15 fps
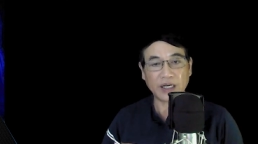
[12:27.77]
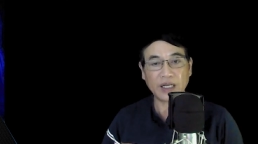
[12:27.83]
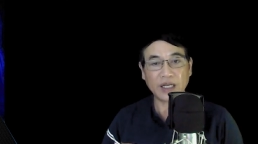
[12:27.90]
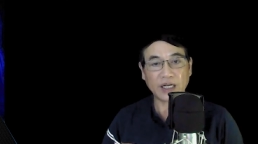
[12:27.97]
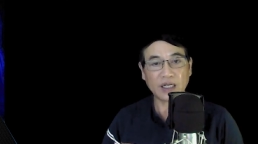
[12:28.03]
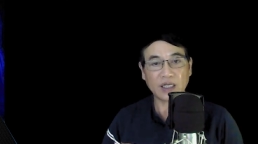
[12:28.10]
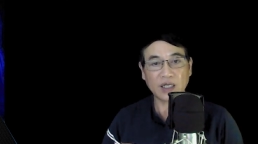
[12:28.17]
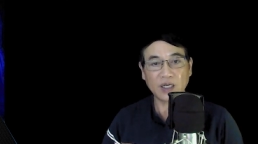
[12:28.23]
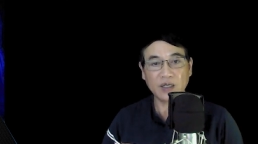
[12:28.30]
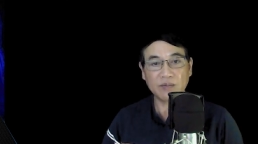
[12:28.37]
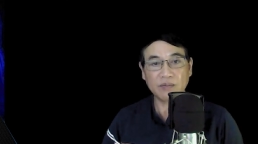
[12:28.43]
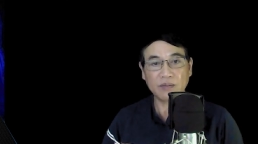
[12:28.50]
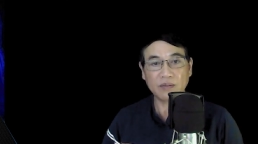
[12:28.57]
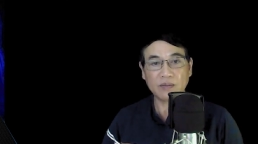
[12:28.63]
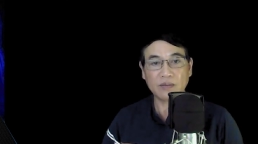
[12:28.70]
đi ăn cơm.
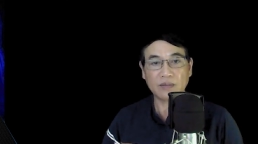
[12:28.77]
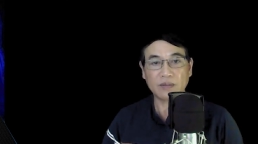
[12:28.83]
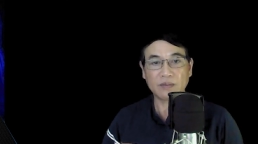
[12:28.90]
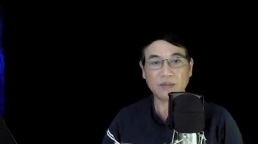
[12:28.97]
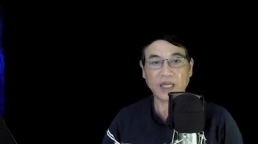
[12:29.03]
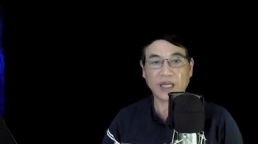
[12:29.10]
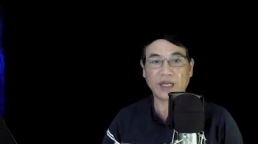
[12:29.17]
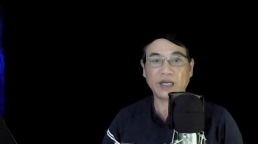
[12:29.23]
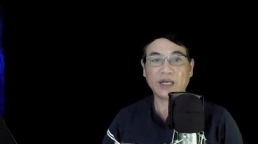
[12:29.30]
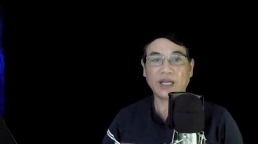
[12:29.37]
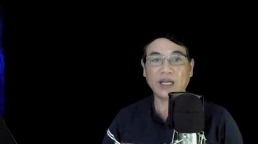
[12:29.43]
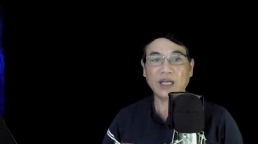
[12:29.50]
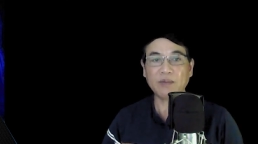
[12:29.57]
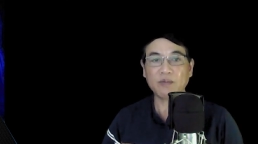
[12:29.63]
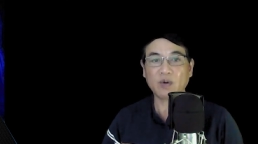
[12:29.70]
Vậy là
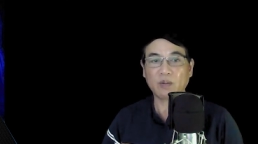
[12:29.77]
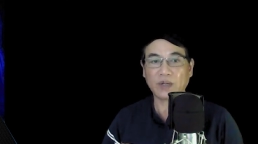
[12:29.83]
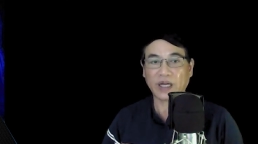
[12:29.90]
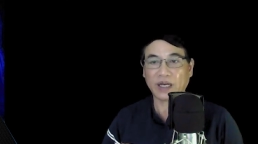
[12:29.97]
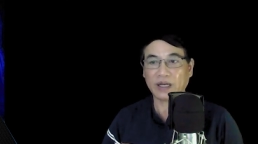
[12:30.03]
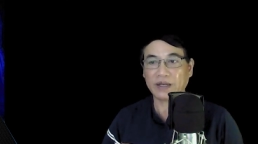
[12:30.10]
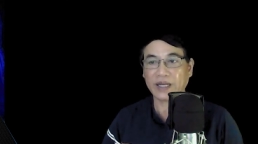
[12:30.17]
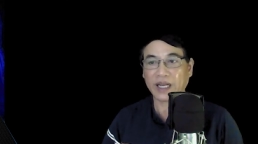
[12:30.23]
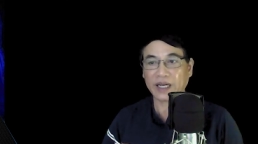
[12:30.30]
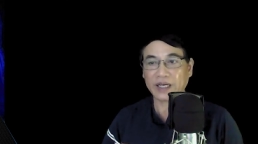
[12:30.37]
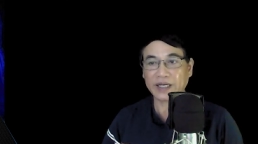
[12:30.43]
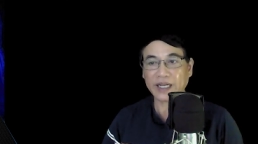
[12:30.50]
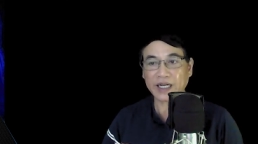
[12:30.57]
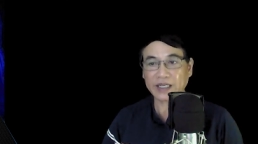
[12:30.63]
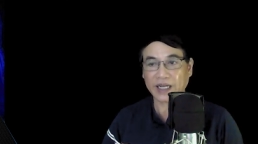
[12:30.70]
hết một ngày dài
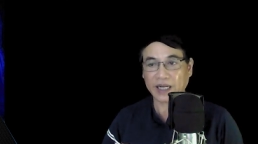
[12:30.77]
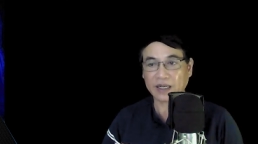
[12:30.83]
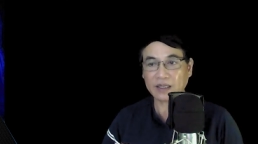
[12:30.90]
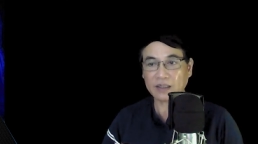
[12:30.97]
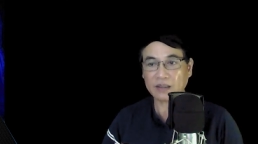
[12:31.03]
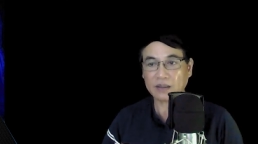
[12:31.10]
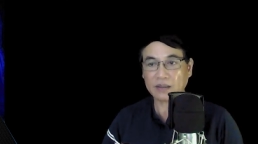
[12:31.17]
đăng đẳng.